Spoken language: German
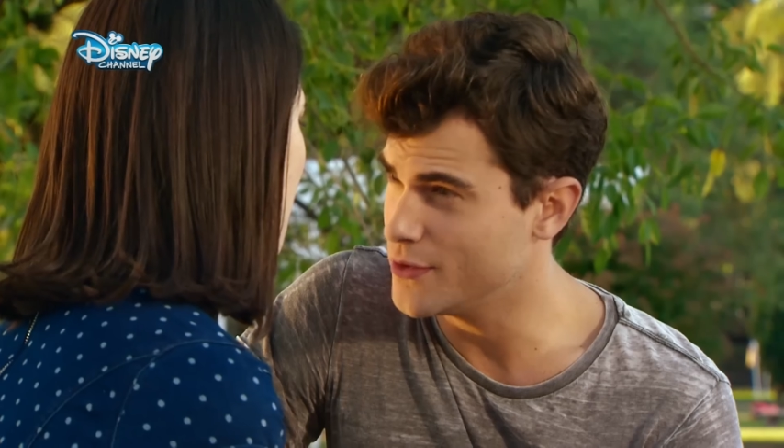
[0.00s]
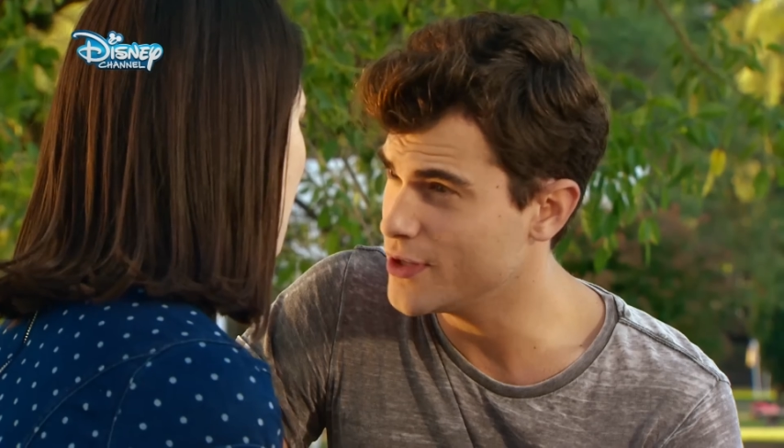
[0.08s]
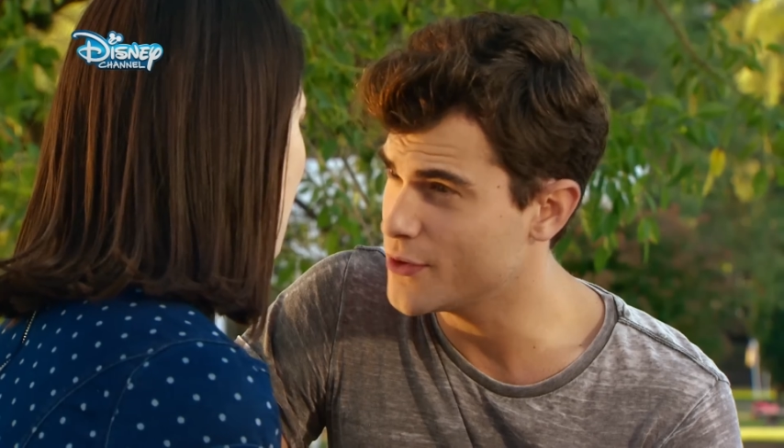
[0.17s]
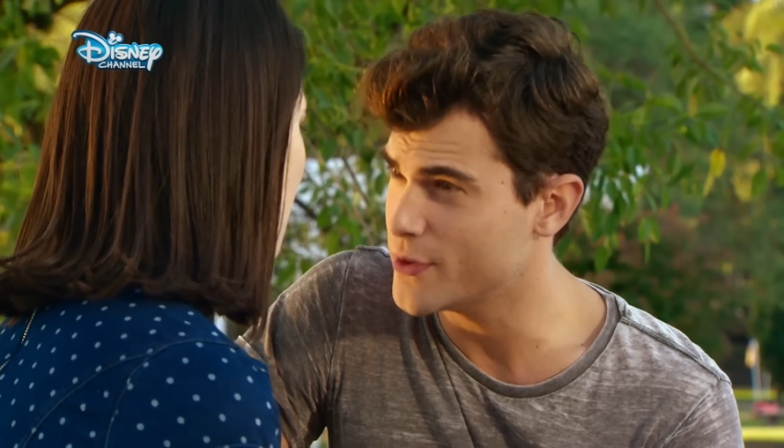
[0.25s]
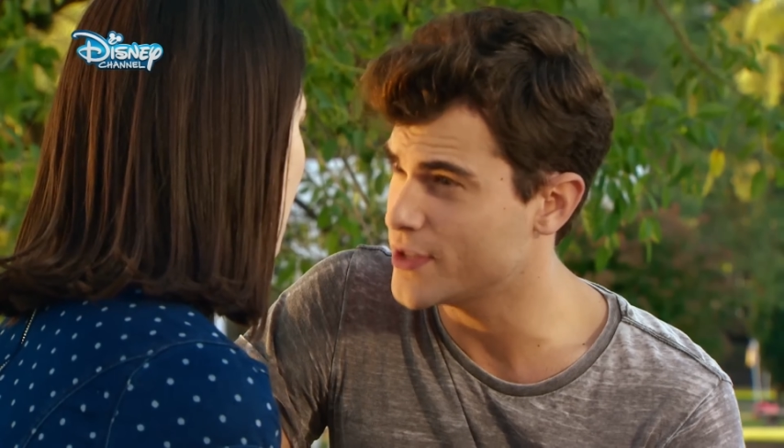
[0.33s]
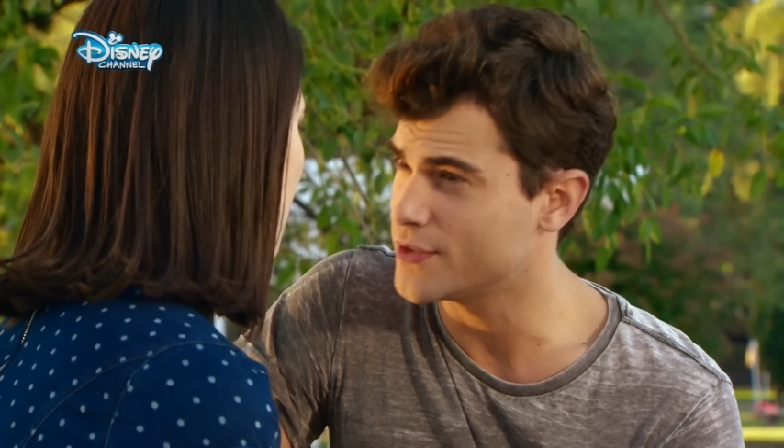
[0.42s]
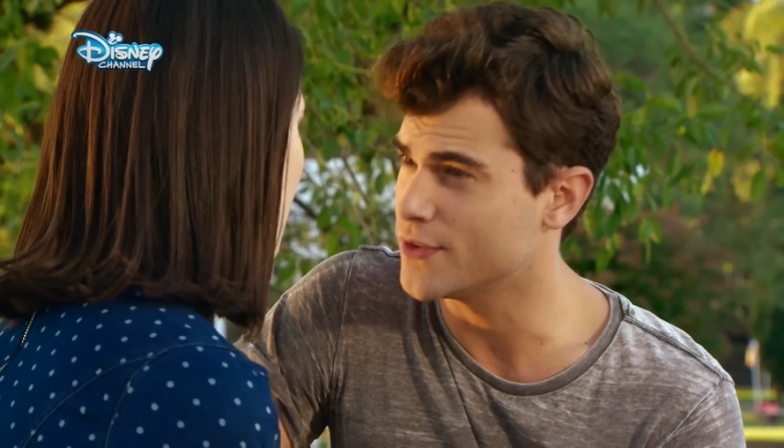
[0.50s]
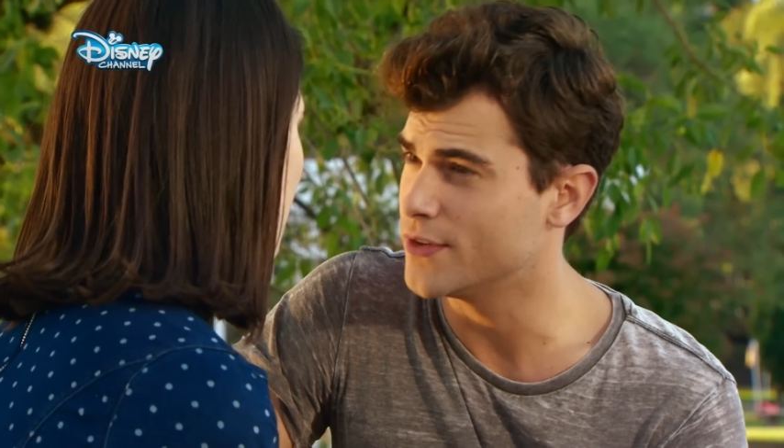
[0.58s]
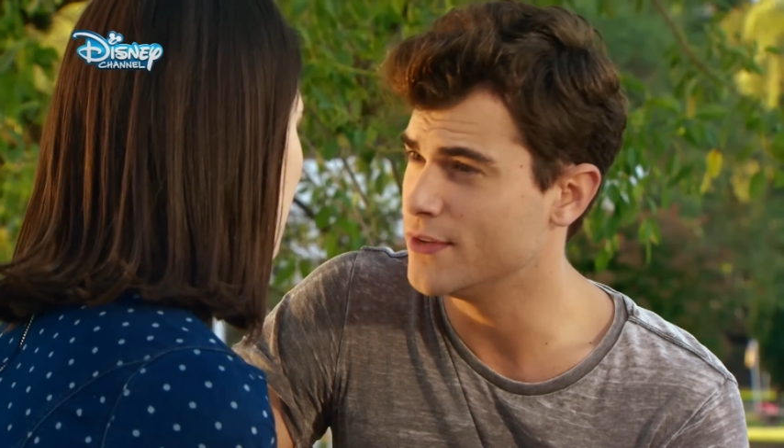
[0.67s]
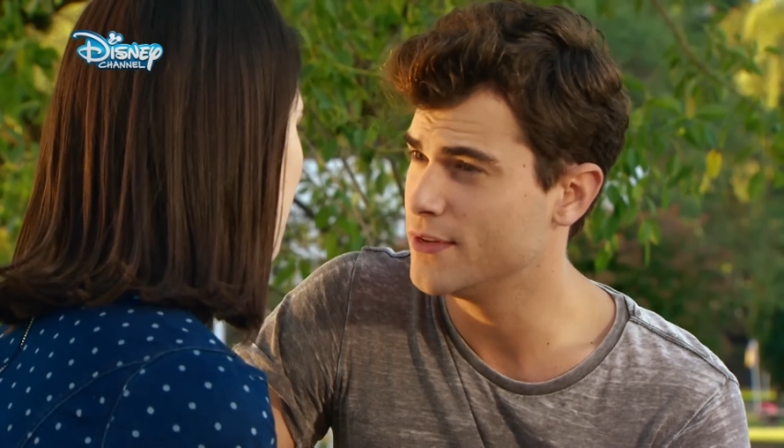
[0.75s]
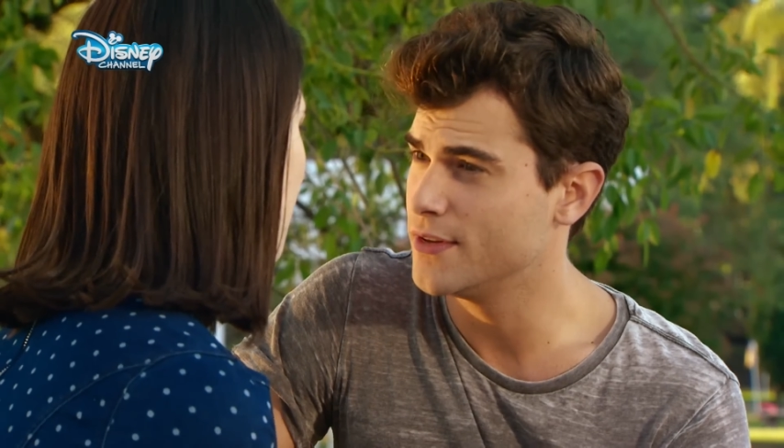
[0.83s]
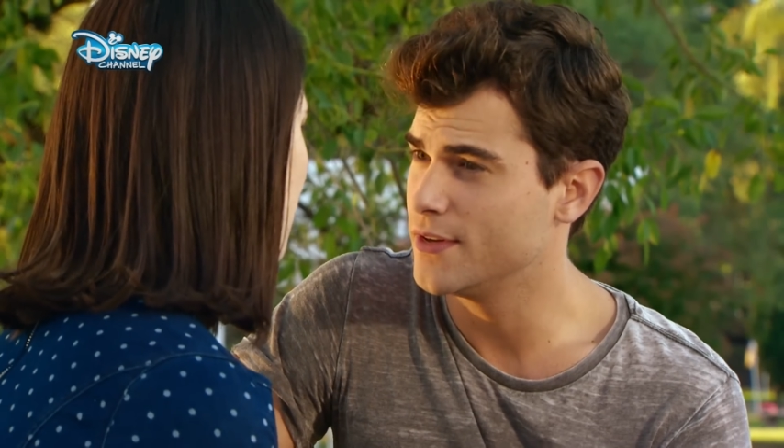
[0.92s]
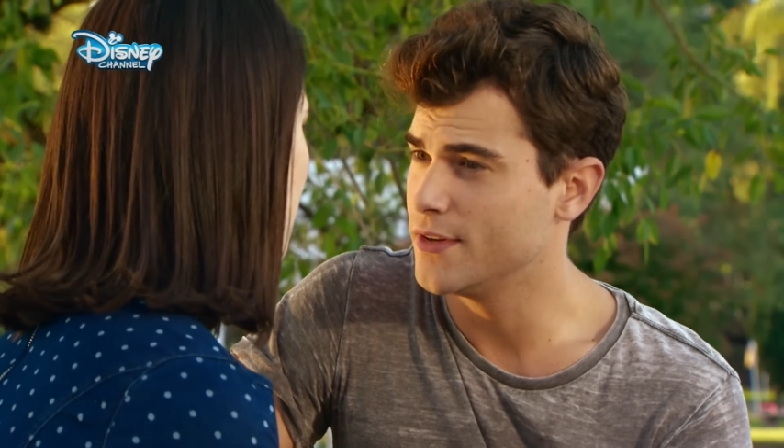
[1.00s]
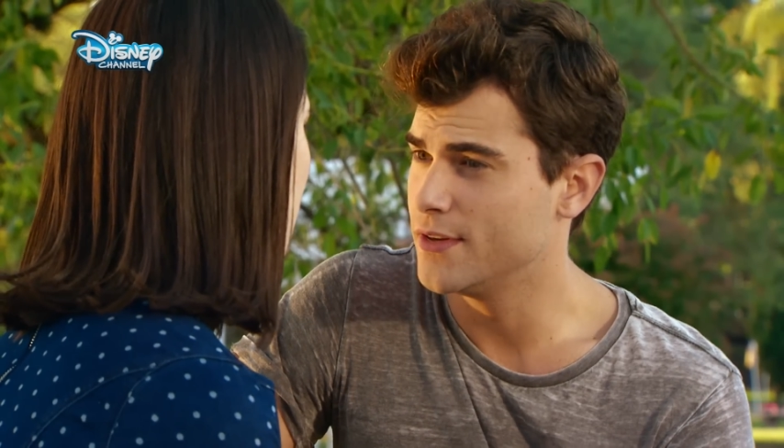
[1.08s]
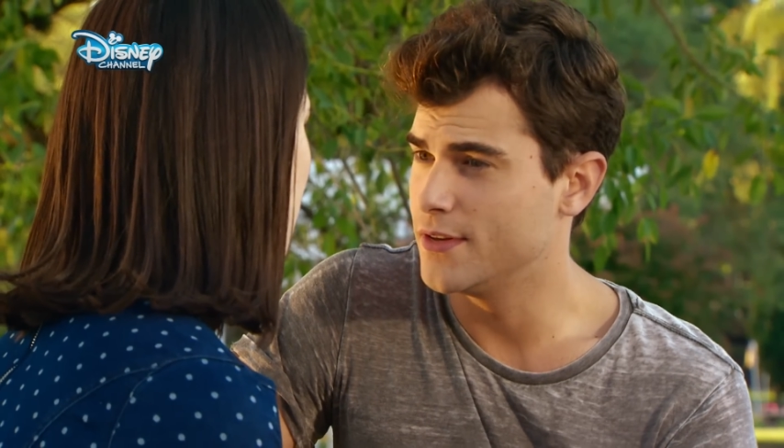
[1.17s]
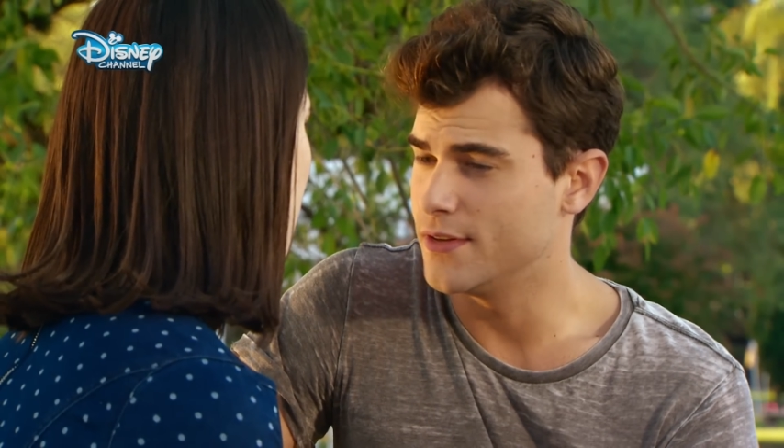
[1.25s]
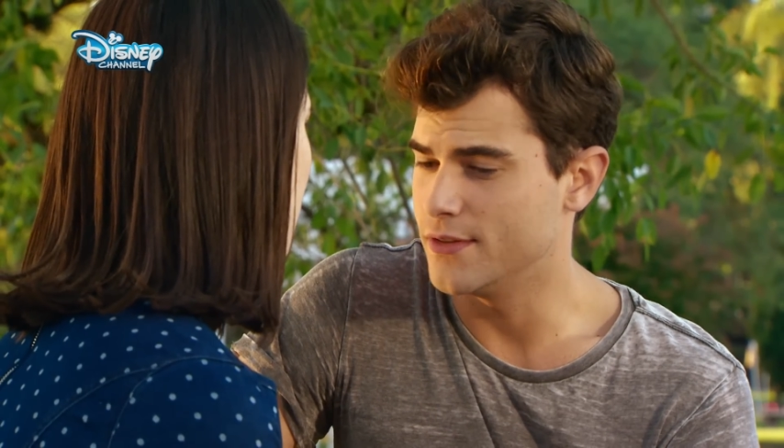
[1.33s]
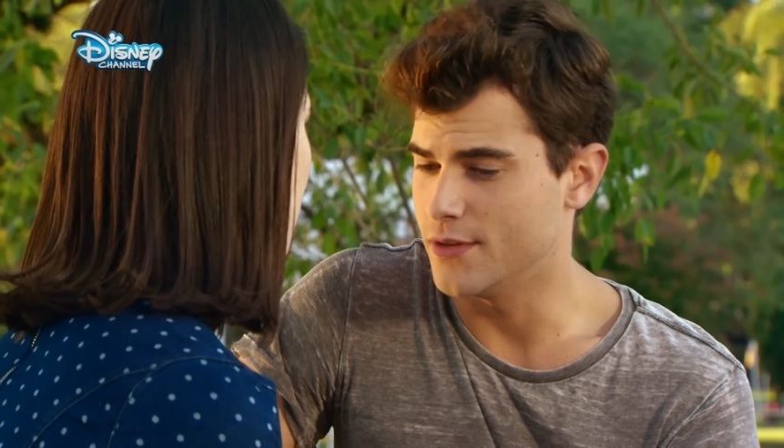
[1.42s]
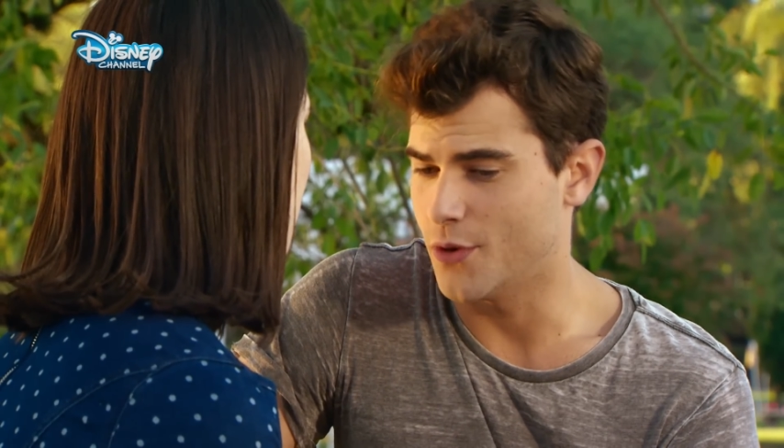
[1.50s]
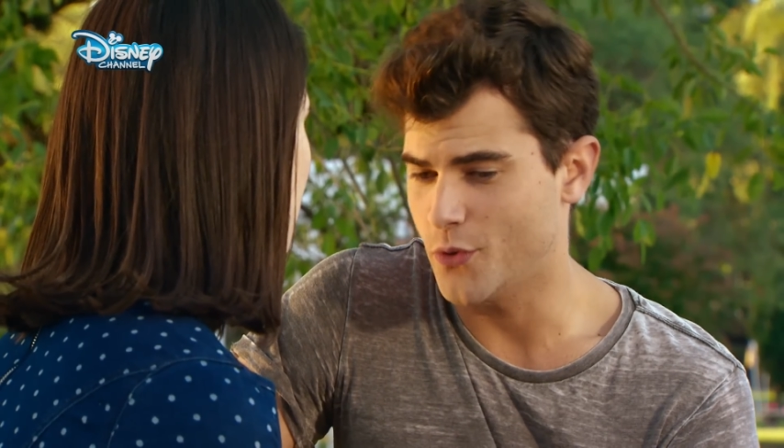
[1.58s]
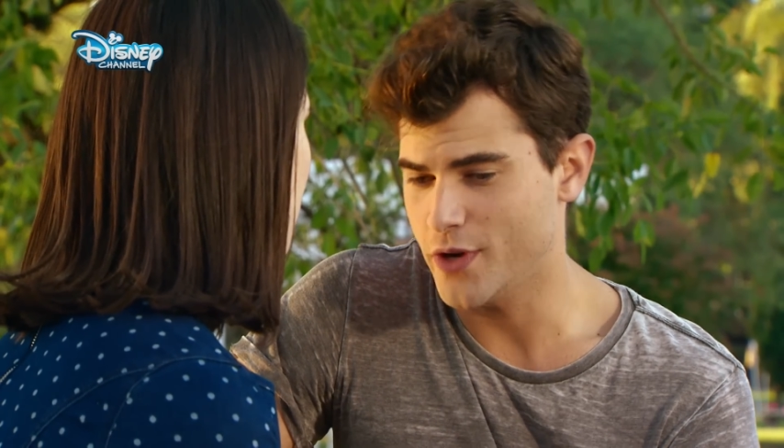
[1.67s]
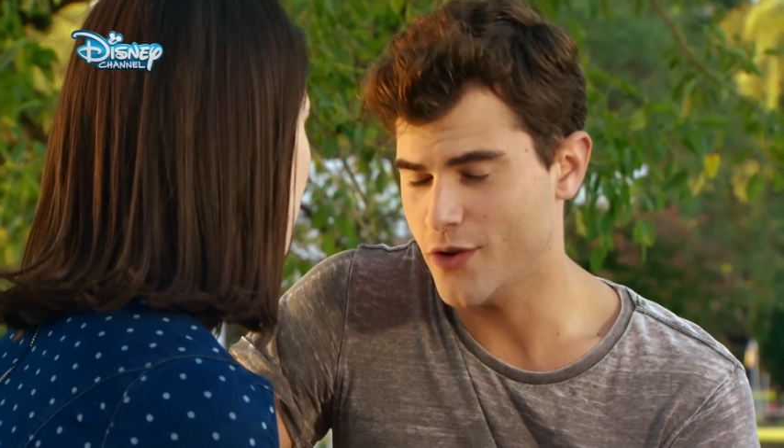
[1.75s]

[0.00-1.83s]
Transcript: das ist es nicht. Wie